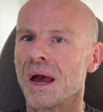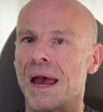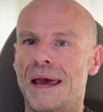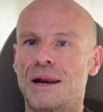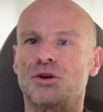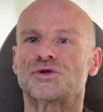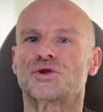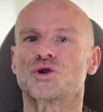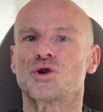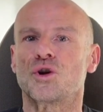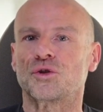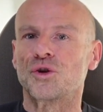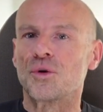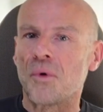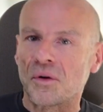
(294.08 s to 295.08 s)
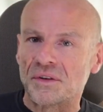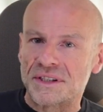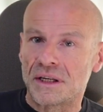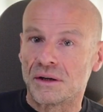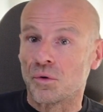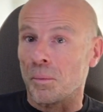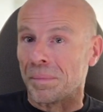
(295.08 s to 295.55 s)
Et lorsque je leur demande
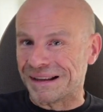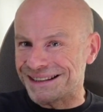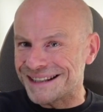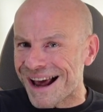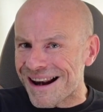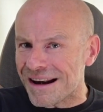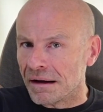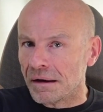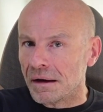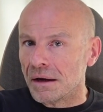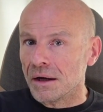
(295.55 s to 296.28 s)
s'ils n'ont pas de cale,